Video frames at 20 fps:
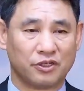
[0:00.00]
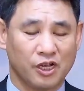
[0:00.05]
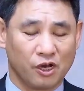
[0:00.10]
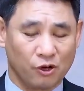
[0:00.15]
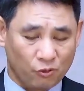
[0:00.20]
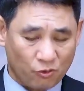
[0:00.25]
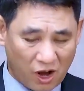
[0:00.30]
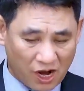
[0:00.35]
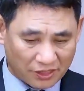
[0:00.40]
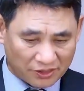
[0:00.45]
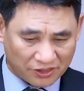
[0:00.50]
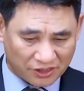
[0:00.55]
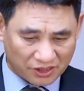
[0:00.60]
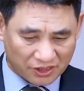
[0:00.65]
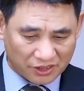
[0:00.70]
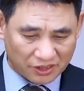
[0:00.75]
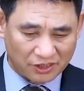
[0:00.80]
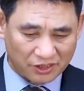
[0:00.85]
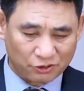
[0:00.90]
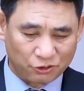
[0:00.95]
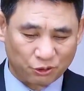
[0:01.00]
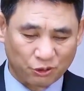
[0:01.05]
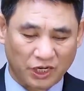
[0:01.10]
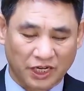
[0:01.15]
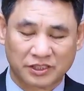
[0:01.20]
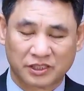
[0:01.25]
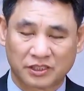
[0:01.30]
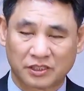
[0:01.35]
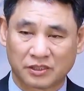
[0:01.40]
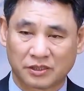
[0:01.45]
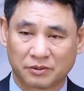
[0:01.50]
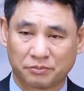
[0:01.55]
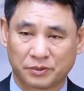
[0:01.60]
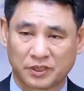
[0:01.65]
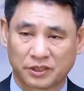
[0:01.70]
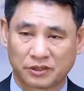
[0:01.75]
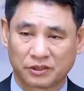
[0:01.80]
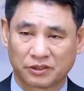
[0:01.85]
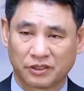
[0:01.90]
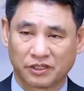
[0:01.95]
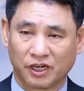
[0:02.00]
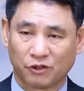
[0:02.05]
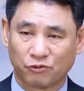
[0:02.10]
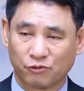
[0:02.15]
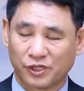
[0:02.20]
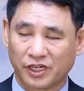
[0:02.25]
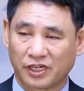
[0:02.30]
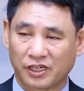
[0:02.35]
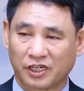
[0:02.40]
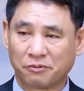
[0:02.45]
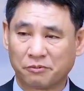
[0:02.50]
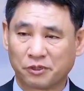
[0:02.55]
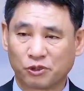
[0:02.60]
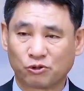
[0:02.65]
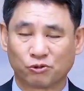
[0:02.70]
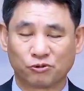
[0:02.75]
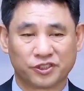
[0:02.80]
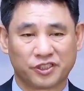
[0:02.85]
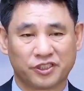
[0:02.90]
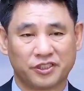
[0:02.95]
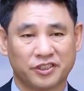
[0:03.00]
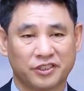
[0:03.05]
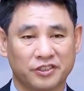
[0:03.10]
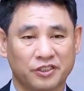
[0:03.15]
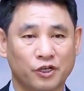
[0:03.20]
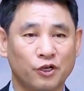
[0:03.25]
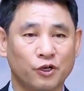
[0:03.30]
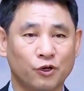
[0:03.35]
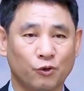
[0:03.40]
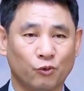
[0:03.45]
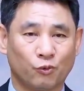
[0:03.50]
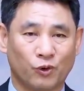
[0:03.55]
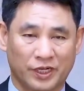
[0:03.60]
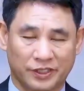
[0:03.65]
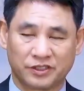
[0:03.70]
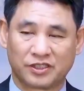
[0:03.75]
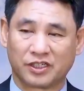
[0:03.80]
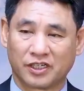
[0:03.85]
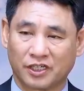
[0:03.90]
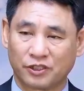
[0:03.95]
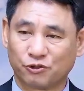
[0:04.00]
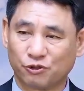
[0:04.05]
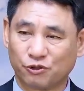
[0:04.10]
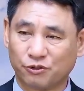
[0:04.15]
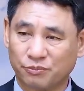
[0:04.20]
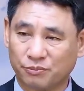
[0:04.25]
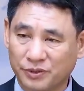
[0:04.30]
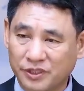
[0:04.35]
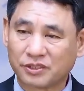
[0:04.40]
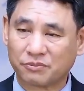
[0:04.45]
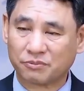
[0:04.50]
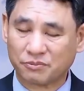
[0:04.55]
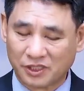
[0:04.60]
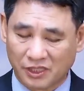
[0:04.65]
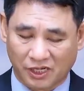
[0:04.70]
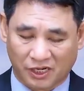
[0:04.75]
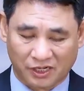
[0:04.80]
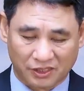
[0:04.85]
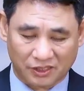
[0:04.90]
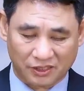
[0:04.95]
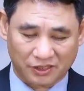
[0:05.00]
확신을 좀 가지십시오. 우리 하나님의 통치는 완전한 줄 믿습니다.